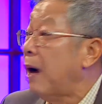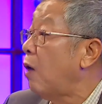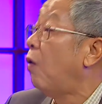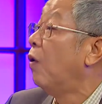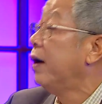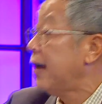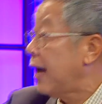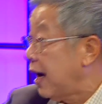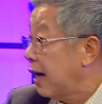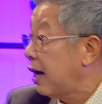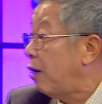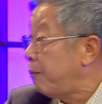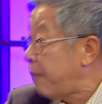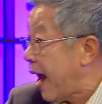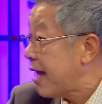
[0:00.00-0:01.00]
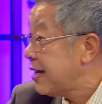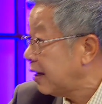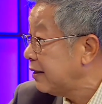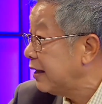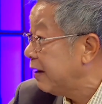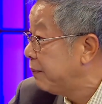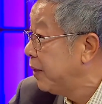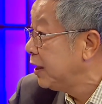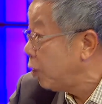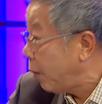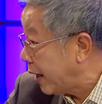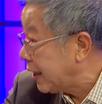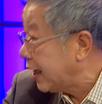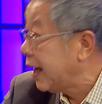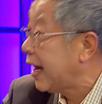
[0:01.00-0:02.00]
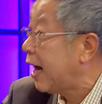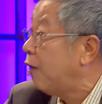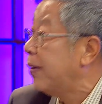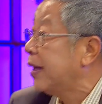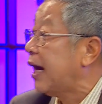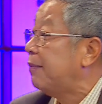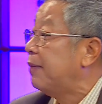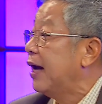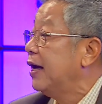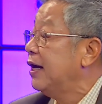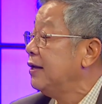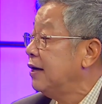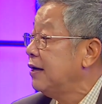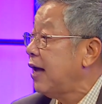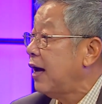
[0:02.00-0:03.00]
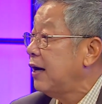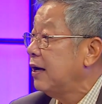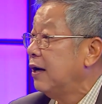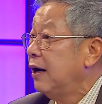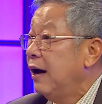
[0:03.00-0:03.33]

บางคนนะเขาแปรยติเพื่อตัวเองจะได้เข้าไปทำอะไรได้เยอะแยะเนี่